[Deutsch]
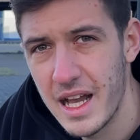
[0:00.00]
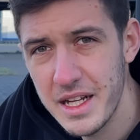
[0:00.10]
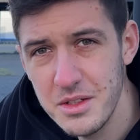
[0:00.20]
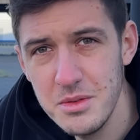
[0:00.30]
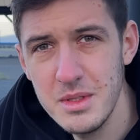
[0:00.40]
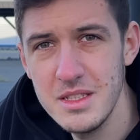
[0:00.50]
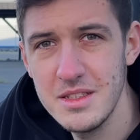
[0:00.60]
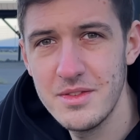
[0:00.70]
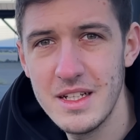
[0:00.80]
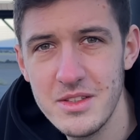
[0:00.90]
Eigentümer
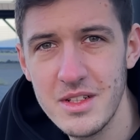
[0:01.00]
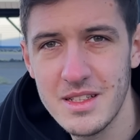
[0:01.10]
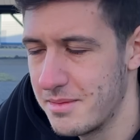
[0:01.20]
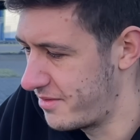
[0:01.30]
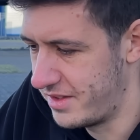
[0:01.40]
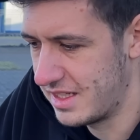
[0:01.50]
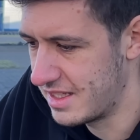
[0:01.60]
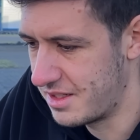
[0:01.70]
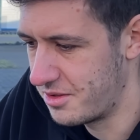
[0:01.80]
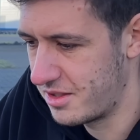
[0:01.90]
dieses Fahrzeugs, aber will das
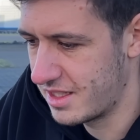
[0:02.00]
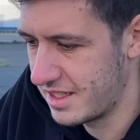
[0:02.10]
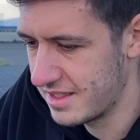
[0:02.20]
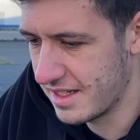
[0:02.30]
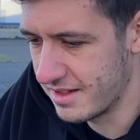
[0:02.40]
ja natürlich nicht sein.